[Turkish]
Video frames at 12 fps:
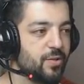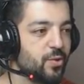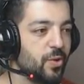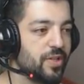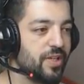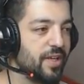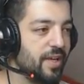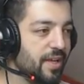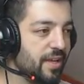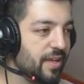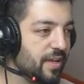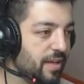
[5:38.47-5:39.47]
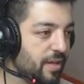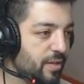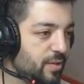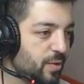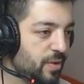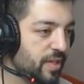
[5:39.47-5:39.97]
Çok iyi.
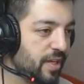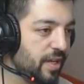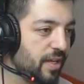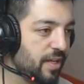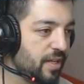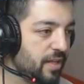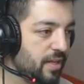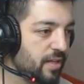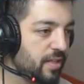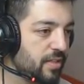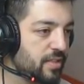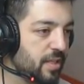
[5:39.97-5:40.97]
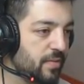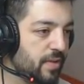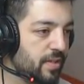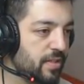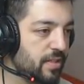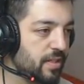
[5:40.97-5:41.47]
Çok iyi.
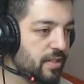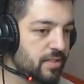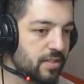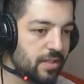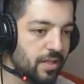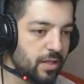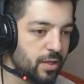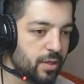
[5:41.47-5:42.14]
Seviye 2'de nasıl?